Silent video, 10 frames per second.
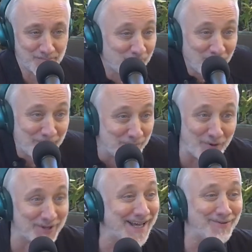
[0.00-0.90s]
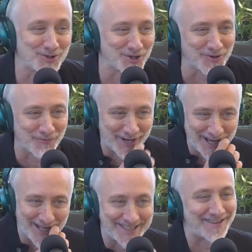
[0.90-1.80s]
Buenísimo. Improvisamos. Todo eso fue
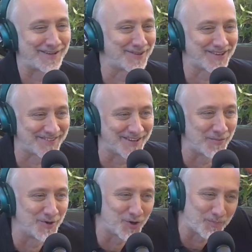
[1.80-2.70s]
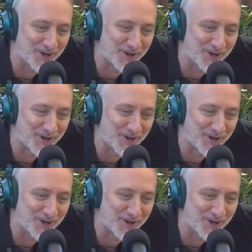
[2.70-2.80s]
exactamente cinco minutos,